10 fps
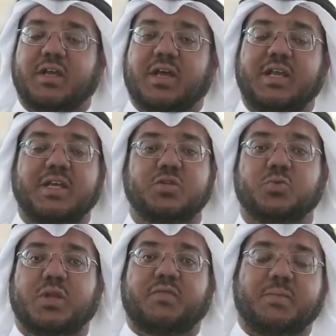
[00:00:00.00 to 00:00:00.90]
الخليج
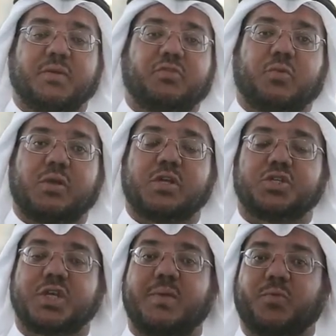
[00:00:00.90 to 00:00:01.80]
ولا في مصر ولا
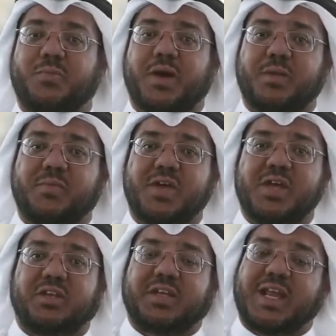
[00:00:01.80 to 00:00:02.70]
الشام والمغرب
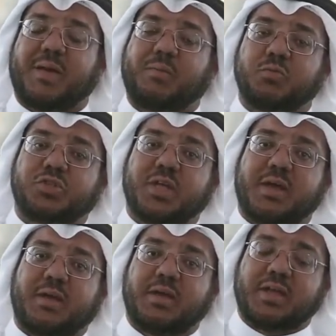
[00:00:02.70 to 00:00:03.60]
نتكلم عن مجتمع